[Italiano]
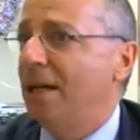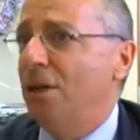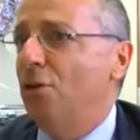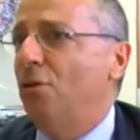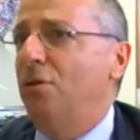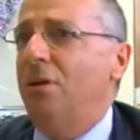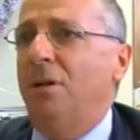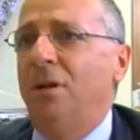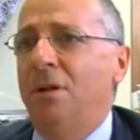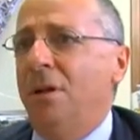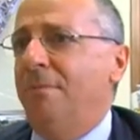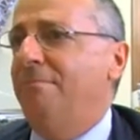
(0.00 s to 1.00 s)
non
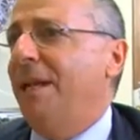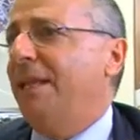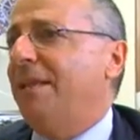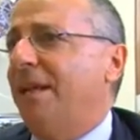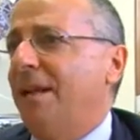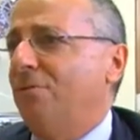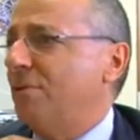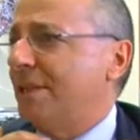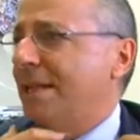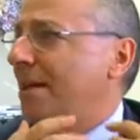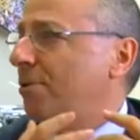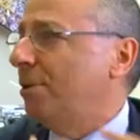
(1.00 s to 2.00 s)
mettere un
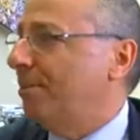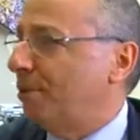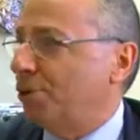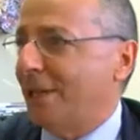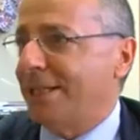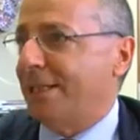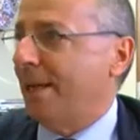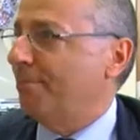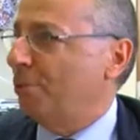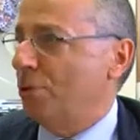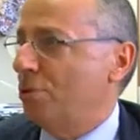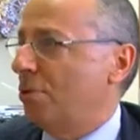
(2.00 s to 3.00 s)
sacco di processi che
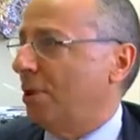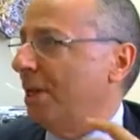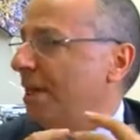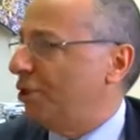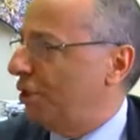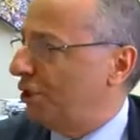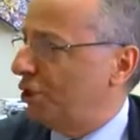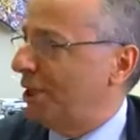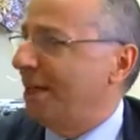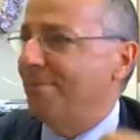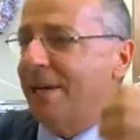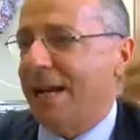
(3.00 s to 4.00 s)
poi non riesce a
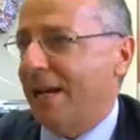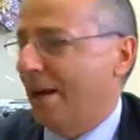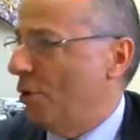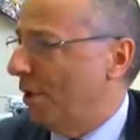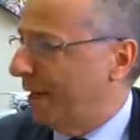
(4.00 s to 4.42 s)
celebrare o a